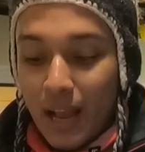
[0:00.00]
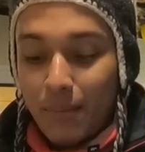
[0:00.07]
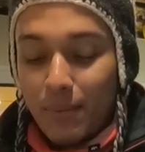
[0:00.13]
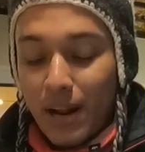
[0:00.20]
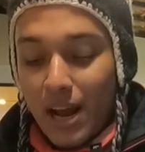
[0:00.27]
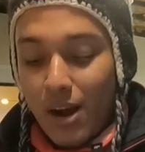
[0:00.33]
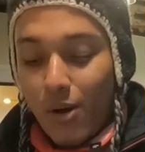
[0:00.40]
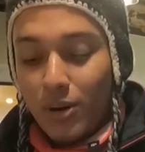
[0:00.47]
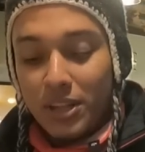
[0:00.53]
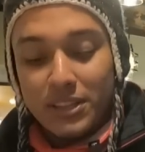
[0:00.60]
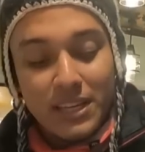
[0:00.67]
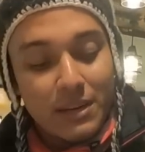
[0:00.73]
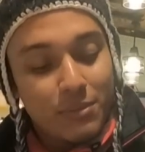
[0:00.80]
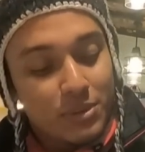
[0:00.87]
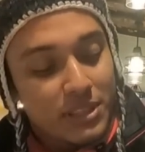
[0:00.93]
আমরা
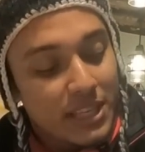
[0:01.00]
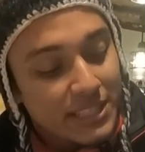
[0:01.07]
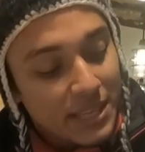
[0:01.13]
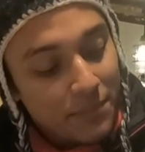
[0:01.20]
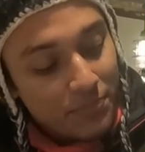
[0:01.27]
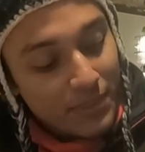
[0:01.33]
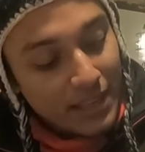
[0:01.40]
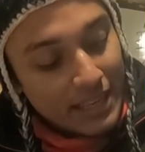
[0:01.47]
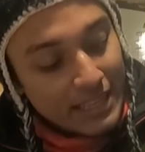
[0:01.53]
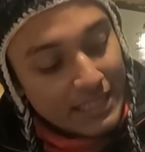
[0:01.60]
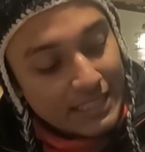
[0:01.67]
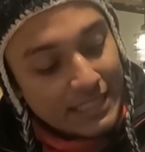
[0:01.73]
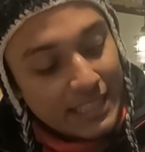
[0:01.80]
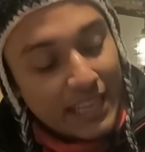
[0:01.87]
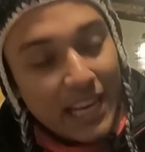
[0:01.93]
অর্ডার দিলাম হচ্ছে এই যে
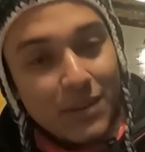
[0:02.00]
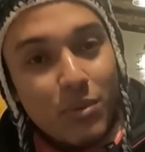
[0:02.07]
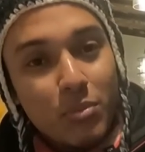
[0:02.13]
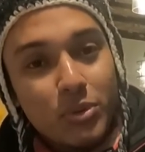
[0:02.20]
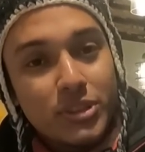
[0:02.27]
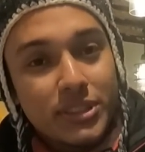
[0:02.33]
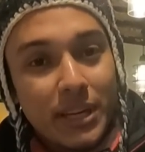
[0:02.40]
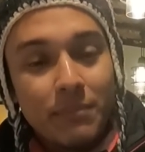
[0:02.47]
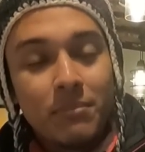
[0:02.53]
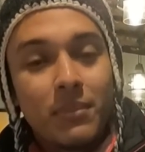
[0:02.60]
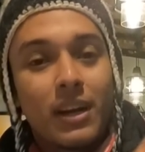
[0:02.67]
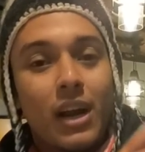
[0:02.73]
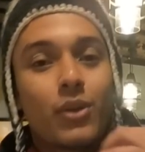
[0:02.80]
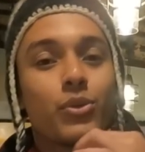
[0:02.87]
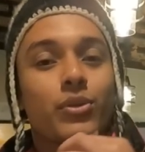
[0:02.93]
চিকেন মোমো স্টিম
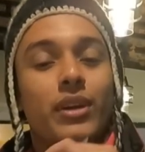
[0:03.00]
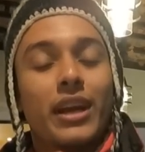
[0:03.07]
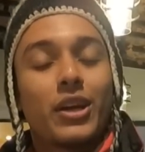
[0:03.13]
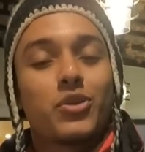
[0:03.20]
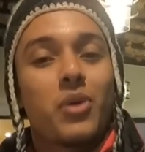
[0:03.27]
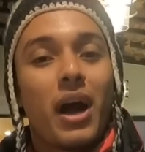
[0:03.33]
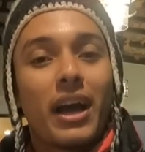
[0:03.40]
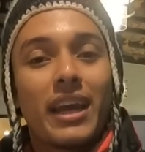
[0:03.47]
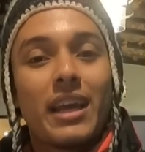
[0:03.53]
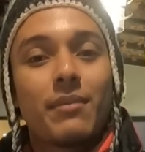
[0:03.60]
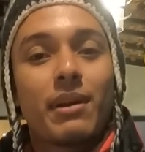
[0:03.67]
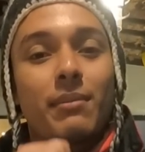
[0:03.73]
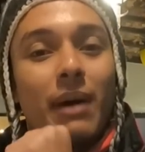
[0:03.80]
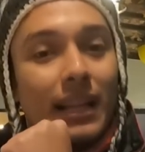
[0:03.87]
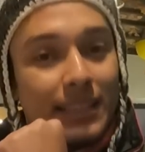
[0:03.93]
কারণ একটু আগেই
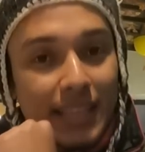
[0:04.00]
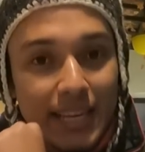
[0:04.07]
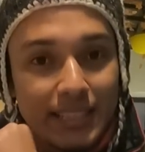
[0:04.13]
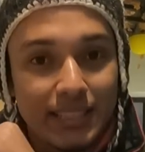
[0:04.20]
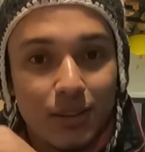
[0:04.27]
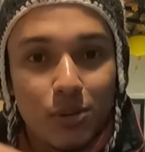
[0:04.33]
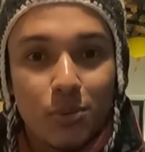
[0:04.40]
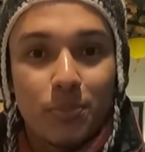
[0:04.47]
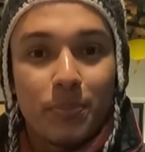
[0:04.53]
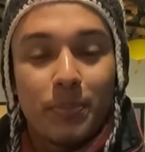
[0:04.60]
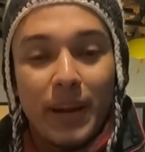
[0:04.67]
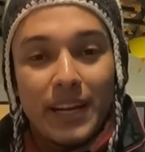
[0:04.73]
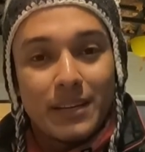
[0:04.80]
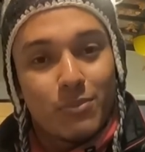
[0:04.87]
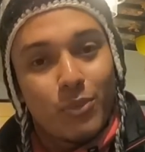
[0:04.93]
আমরা ভাত খেয়েছি তো
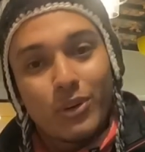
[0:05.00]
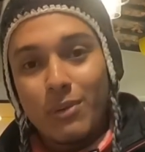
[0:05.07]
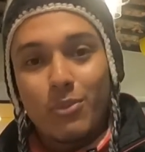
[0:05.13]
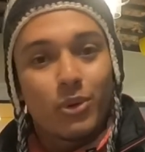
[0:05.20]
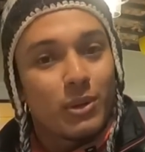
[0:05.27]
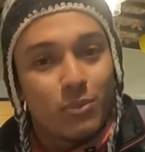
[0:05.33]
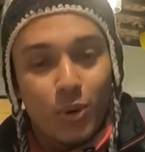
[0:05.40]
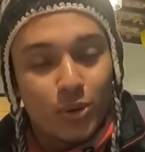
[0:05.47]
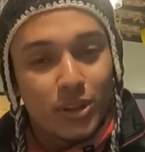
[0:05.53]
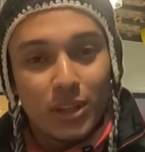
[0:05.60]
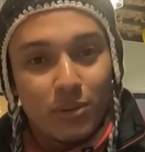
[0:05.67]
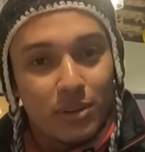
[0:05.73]
পেট মোটামুটি ভর্তি